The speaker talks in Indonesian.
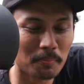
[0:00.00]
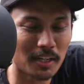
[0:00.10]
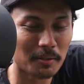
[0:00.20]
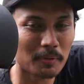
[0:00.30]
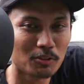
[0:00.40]

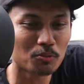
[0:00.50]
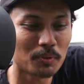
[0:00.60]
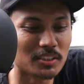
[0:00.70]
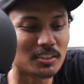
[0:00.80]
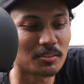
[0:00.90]
pakai ban
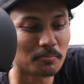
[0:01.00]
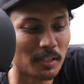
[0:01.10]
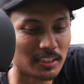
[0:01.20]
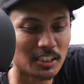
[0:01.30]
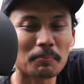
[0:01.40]
tubeless
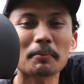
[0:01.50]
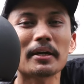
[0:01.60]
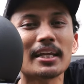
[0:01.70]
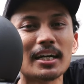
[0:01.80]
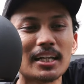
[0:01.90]
biasanya pada
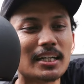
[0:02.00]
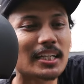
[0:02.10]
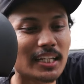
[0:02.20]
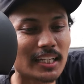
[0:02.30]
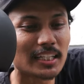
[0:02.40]
pakai rak-rak
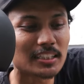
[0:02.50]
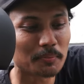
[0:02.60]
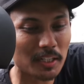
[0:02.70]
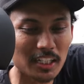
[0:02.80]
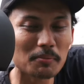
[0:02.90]
gini
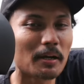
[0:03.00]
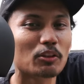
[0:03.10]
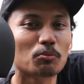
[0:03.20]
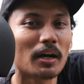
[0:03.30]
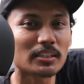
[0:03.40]
sebenarnya ini
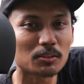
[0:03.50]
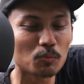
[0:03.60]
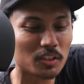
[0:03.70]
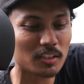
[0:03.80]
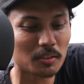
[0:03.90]
ngebantu banget sih
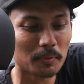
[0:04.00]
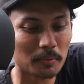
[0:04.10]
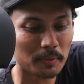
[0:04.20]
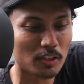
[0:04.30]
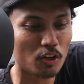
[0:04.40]
buat
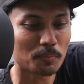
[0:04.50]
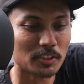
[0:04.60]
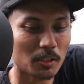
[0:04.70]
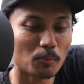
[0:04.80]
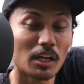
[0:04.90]
teman-teman kalau
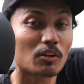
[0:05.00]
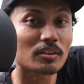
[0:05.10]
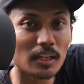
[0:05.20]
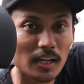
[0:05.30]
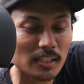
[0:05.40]
misalnya mau naro
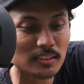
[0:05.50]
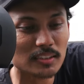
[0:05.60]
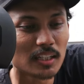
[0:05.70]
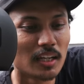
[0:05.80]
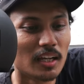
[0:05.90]

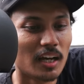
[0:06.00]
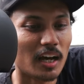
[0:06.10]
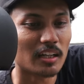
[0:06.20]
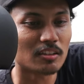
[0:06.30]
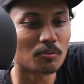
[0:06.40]
tas
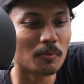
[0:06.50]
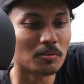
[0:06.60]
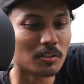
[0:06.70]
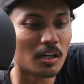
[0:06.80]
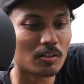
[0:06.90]
atau
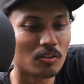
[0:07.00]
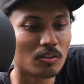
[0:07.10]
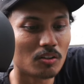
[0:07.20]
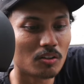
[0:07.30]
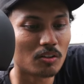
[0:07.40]
mau
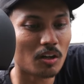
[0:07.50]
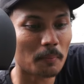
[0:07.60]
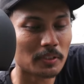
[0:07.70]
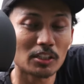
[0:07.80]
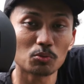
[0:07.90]
naro
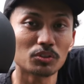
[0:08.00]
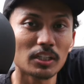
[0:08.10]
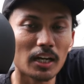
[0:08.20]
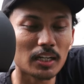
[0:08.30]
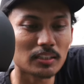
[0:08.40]
apa jas
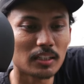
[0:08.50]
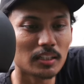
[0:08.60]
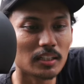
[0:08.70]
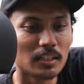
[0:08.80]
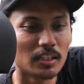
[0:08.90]
hujan
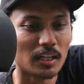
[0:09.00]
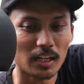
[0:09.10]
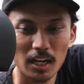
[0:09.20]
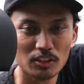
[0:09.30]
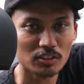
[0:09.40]
jadi
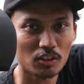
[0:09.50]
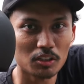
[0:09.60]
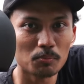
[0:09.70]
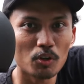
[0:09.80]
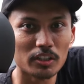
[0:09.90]
nggak harus taruh
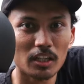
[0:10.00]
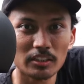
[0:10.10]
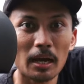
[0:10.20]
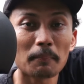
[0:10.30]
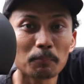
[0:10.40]
di box
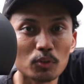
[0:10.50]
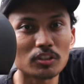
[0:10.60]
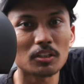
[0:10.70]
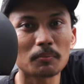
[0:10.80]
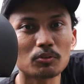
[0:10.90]
yang
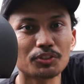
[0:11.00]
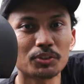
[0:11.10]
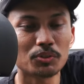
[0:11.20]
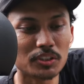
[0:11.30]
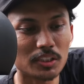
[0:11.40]
nyampur sama
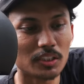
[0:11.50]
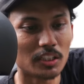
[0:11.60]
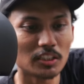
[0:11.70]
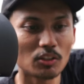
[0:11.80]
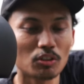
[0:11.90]

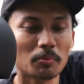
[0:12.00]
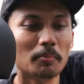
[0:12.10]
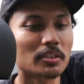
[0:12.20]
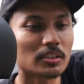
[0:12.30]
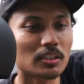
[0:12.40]
kunci-kunci ini jauh
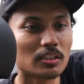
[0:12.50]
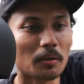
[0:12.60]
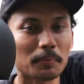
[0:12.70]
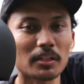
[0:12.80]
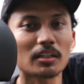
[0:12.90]
lebih bersih
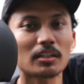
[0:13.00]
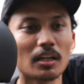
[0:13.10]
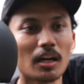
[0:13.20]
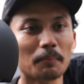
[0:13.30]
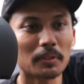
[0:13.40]
tapi
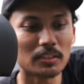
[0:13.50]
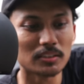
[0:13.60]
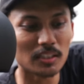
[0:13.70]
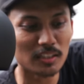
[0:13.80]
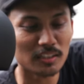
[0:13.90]
ya
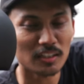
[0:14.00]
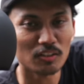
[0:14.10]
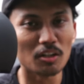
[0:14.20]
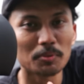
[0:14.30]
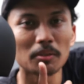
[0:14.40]
minusnya
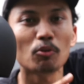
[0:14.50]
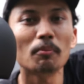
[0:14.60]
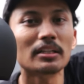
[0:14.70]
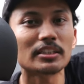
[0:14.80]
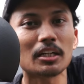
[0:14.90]
lu nggak bisa
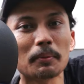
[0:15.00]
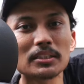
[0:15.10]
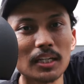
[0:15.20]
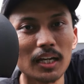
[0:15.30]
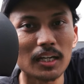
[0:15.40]
bawa ban serap
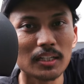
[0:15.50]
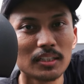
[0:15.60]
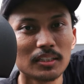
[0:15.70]
aja